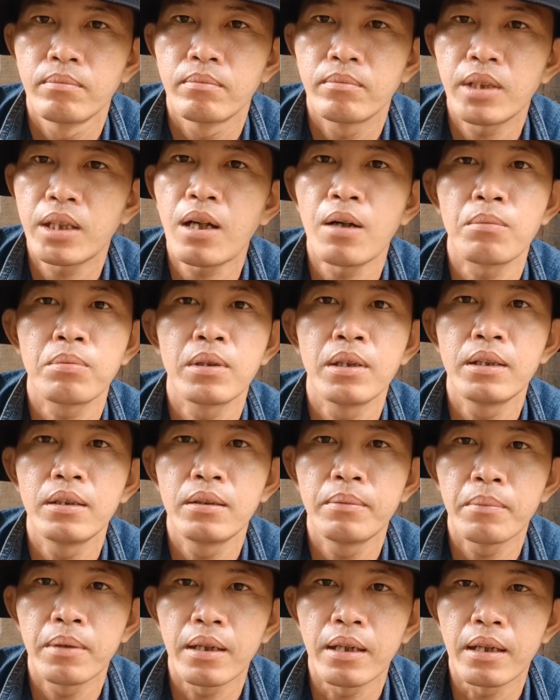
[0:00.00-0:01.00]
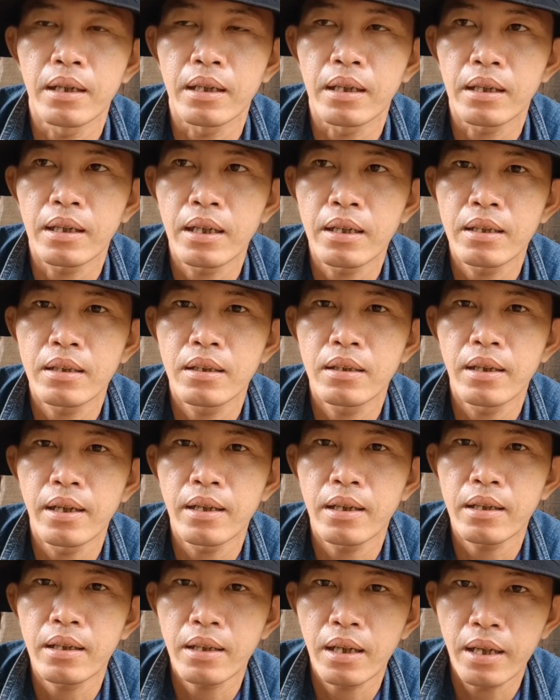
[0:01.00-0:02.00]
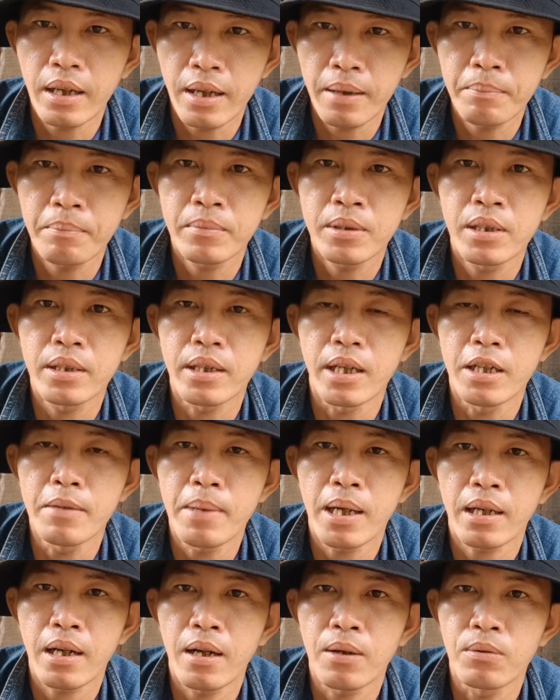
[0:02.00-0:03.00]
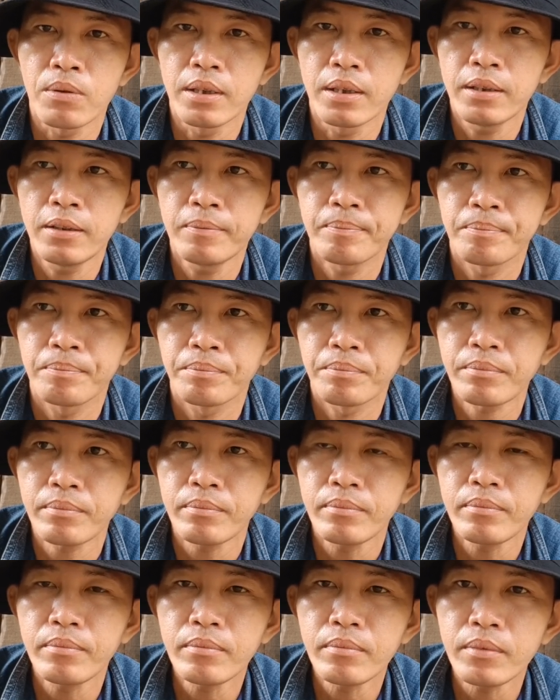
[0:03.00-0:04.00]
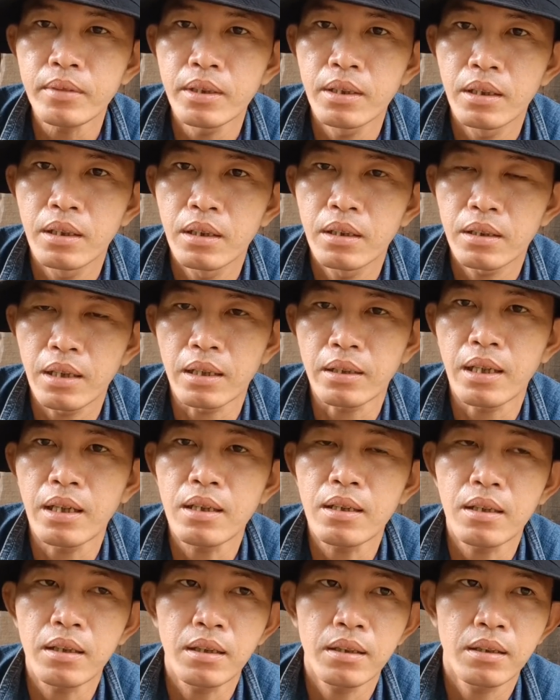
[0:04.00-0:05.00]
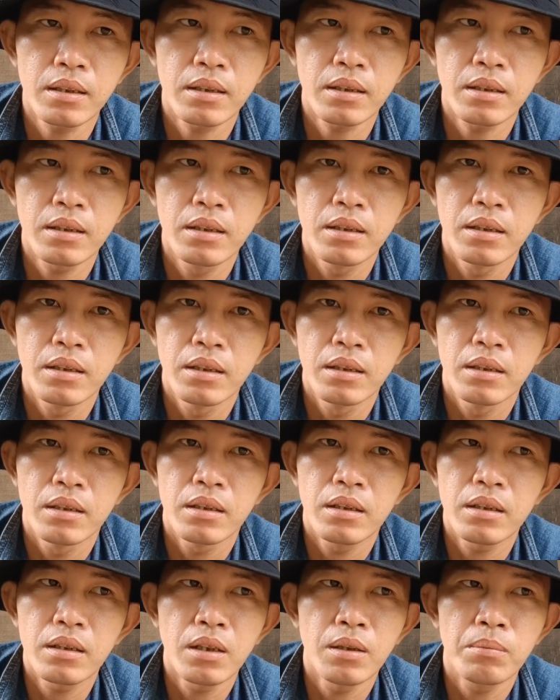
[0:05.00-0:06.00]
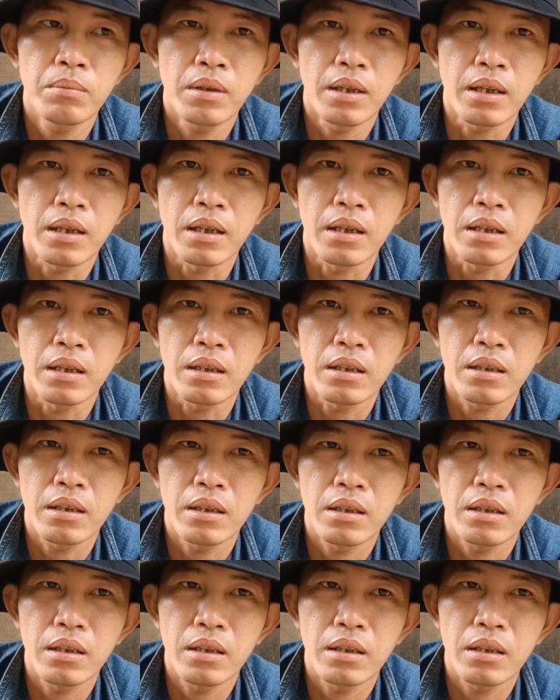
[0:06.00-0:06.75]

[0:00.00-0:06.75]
nó không như mà cái cái em suy nghĩ ban đầu nữa thật chất nói chung là